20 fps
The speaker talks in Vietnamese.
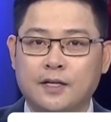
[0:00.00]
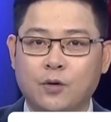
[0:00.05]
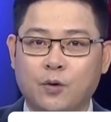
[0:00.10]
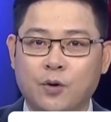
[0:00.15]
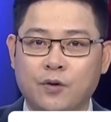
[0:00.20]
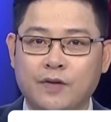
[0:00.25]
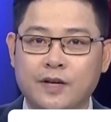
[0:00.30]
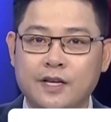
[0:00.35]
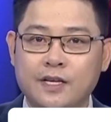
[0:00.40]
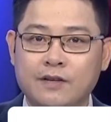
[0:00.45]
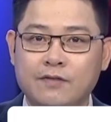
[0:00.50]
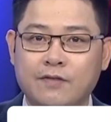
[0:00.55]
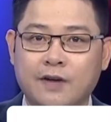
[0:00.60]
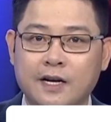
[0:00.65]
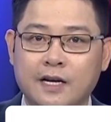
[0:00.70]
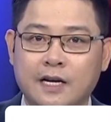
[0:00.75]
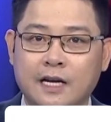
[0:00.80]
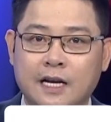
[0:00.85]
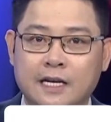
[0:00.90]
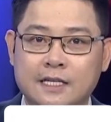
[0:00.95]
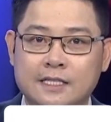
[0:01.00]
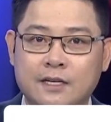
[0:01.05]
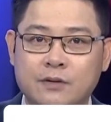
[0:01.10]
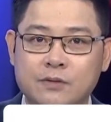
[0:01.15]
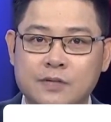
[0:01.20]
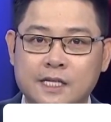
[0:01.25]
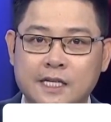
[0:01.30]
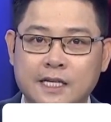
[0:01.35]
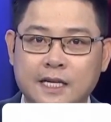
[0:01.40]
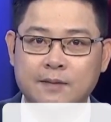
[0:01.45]
Thưa quý vị, như vậy là
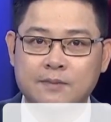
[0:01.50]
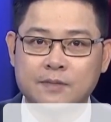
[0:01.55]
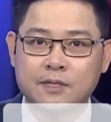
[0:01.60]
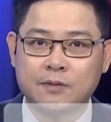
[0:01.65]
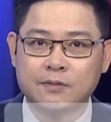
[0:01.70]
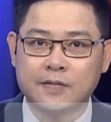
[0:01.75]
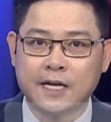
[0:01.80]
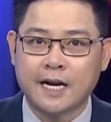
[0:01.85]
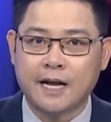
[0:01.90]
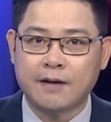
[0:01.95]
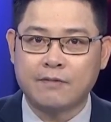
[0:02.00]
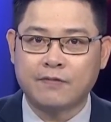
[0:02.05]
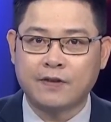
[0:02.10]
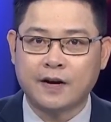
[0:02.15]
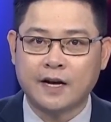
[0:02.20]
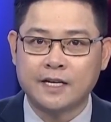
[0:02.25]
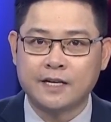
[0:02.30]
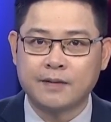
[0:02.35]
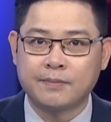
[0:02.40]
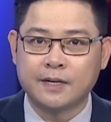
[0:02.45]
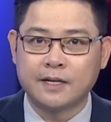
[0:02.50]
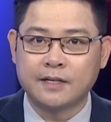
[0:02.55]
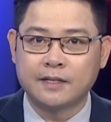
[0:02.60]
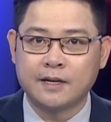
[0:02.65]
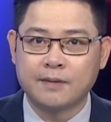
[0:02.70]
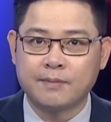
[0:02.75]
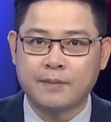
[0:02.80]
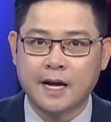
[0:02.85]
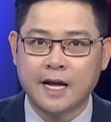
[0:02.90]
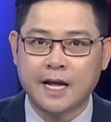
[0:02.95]
sau chín năm dòng dã đàm phán, Hiệp định
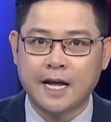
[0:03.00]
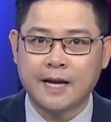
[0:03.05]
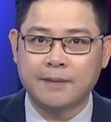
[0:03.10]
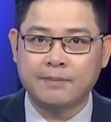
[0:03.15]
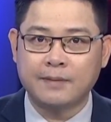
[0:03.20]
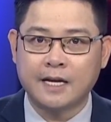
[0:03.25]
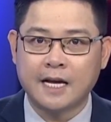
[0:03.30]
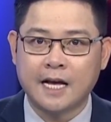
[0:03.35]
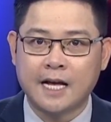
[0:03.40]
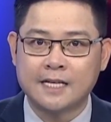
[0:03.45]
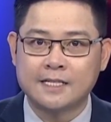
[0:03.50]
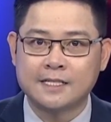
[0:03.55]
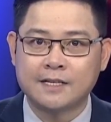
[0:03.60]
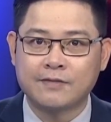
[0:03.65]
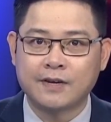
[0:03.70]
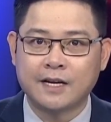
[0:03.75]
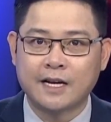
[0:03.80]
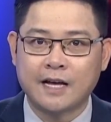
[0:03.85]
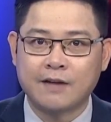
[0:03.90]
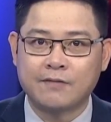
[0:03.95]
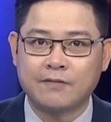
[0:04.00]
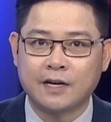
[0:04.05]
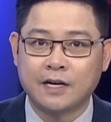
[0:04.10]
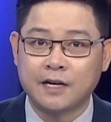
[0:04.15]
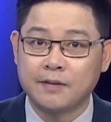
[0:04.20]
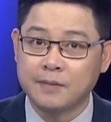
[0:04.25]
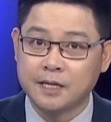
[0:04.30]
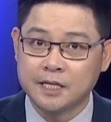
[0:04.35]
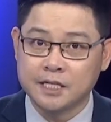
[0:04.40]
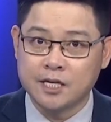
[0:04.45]
Thương mại ép tê a giữa Việt Nam và
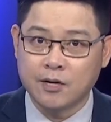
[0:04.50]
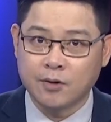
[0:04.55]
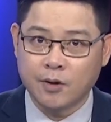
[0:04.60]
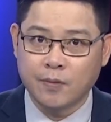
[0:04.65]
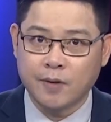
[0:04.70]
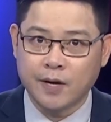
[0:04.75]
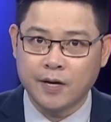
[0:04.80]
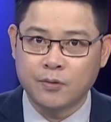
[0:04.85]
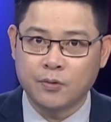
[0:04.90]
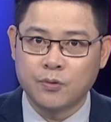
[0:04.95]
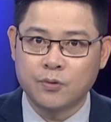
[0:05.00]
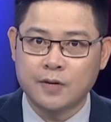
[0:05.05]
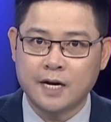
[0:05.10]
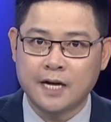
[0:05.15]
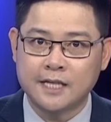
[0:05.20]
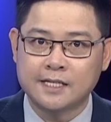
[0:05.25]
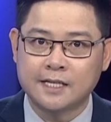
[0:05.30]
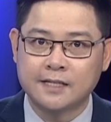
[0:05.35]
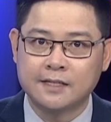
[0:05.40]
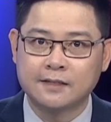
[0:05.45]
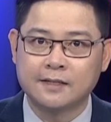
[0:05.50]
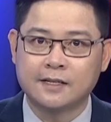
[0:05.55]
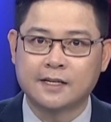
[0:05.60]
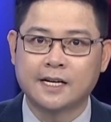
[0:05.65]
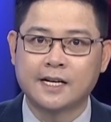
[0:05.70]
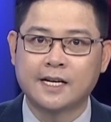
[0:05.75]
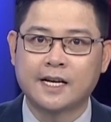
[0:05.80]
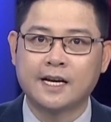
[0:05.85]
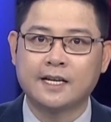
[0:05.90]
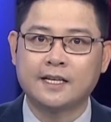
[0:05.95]
Liên minh châu Âu e u đã chính thức
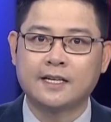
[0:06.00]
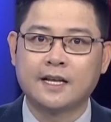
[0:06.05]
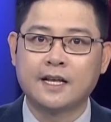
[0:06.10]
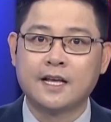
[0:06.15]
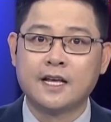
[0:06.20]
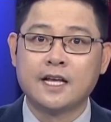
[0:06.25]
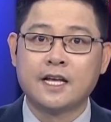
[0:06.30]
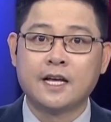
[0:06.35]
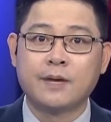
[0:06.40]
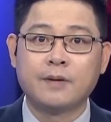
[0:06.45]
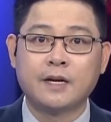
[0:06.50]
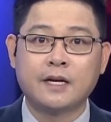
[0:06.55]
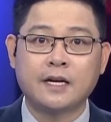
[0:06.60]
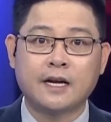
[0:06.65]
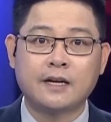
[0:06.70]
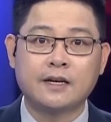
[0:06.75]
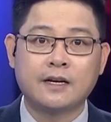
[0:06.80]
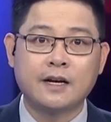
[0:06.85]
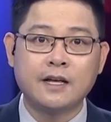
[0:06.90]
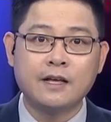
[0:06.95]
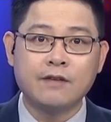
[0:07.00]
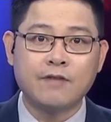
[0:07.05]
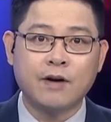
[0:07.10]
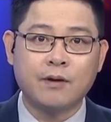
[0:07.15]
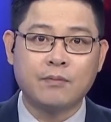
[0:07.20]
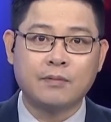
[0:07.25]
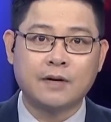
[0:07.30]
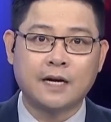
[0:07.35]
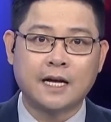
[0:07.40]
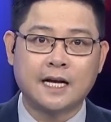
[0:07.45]
được ký kết. Hiệp định này được hy
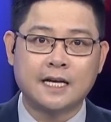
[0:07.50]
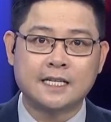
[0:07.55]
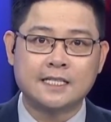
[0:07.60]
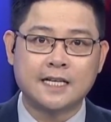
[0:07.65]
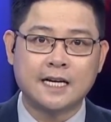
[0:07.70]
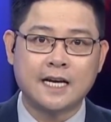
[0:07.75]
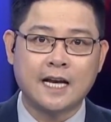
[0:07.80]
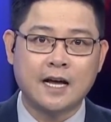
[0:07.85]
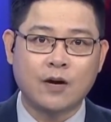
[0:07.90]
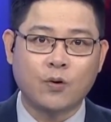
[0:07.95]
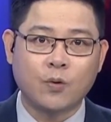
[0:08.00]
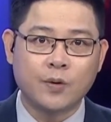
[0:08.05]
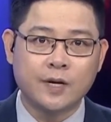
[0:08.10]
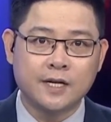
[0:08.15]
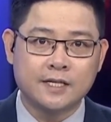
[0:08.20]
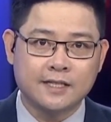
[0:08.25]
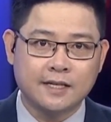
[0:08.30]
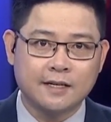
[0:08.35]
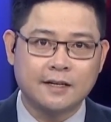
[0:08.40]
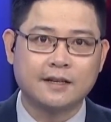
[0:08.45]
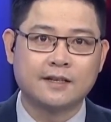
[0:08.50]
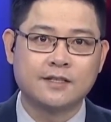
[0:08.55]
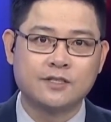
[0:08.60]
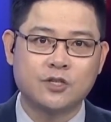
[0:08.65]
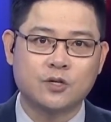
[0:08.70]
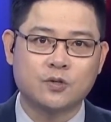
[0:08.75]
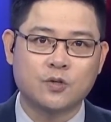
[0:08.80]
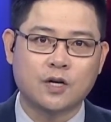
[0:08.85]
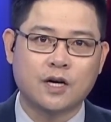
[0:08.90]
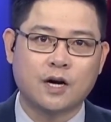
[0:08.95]
vọng là sẽ là cú hích rất lớn
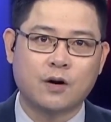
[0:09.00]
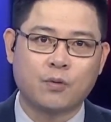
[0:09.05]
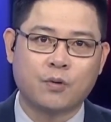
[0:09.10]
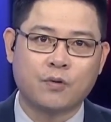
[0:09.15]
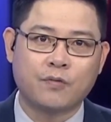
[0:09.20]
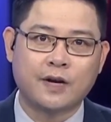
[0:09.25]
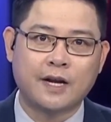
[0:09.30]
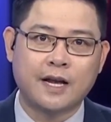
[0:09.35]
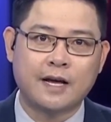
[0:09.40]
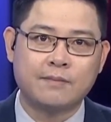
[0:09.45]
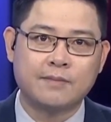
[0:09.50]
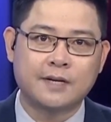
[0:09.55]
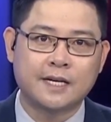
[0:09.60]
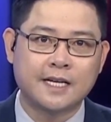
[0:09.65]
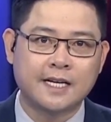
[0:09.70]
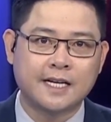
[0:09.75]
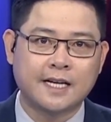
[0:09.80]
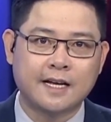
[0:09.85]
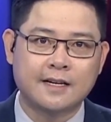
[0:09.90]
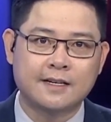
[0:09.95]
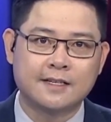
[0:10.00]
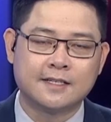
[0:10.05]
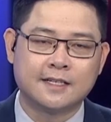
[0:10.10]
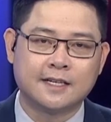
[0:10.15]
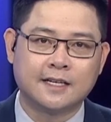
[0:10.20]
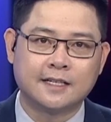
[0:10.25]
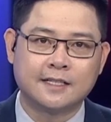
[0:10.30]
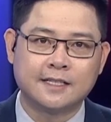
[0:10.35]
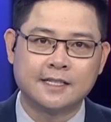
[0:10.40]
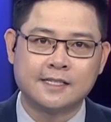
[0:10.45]
cho xuất khẩu của Việt Nam khi cánh
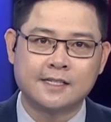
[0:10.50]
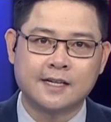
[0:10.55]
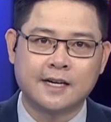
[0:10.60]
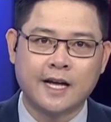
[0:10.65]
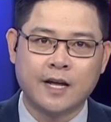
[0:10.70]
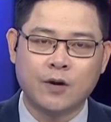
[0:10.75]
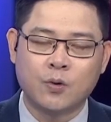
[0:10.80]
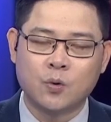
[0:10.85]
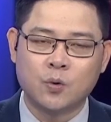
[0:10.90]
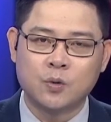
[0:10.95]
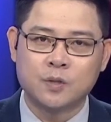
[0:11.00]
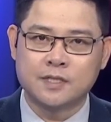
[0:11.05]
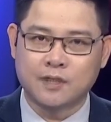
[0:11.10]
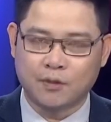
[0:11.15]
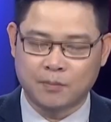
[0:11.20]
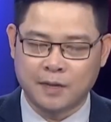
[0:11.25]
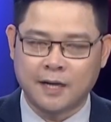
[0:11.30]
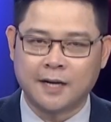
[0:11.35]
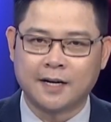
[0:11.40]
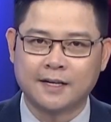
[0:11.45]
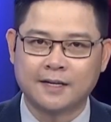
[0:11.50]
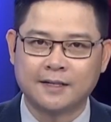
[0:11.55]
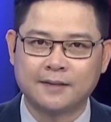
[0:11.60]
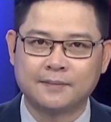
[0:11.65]
cửa thị trường e u rộng mở.